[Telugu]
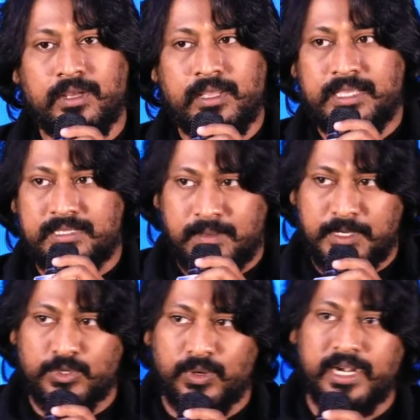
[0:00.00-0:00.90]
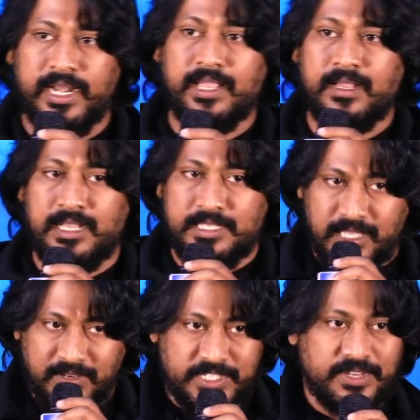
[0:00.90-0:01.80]
ఈ సినిమా చూడండి
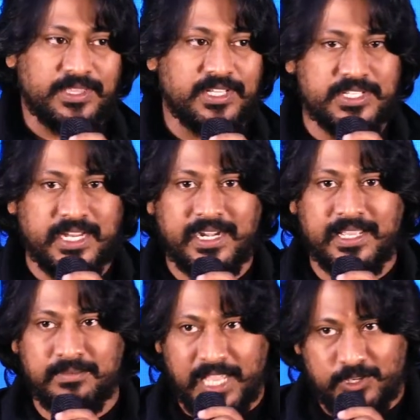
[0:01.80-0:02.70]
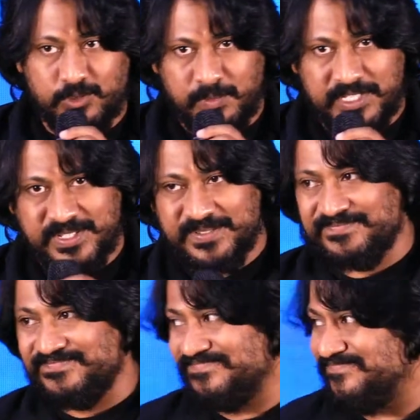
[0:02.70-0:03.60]
ఖచ్చితంగా విజయవంతం చేయండి థ్యాంక్ యూ సో మచ్
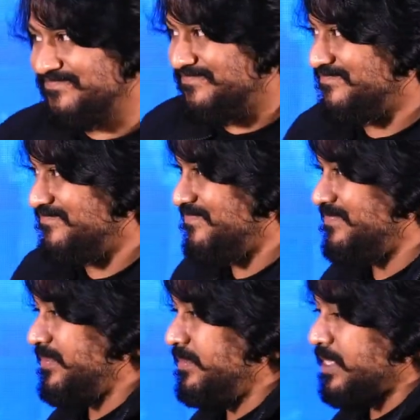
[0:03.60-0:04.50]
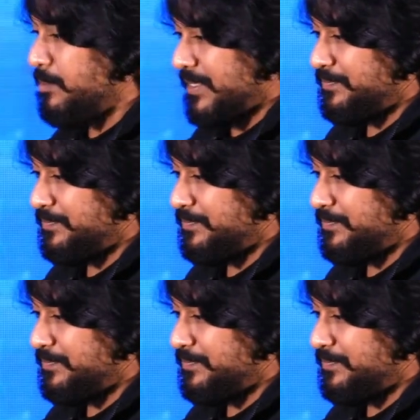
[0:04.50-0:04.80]
థ్యాంక్ యూ రవి థ్యాంక్ యూ సో మచ్